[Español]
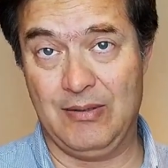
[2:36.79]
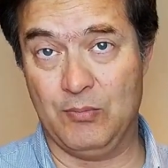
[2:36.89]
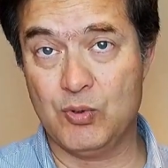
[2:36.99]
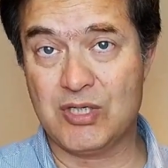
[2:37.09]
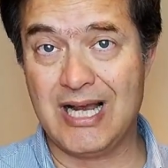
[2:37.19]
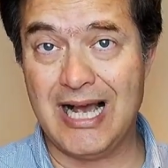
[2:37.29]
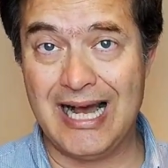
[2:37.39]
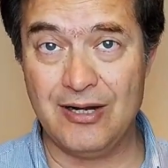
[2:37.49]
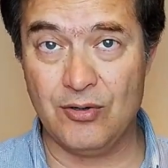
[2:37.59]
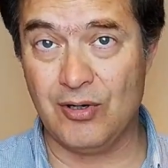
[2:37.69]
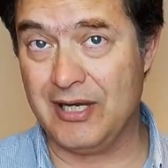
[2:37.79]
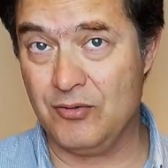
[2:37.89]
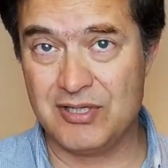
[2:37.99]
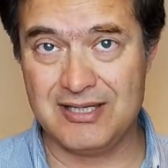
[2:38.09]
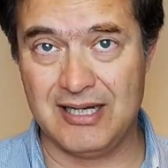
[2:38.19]
busca algo que
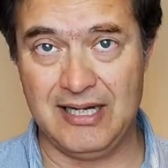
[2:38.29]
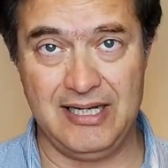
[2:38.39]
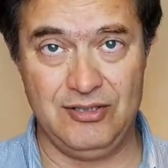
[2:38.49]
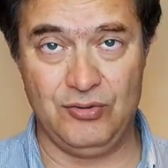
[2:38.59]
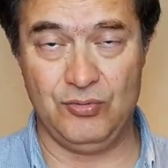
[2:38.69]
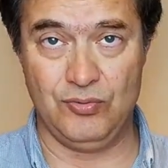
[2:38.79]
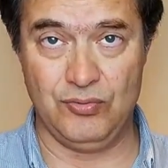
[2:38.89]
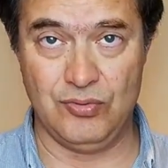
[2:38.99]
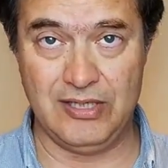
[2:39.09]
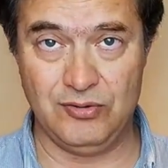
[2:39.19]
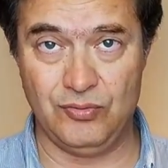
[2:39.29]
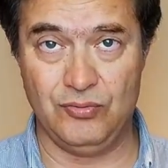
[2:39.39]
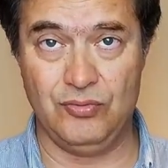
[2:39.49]
no está en tu, en,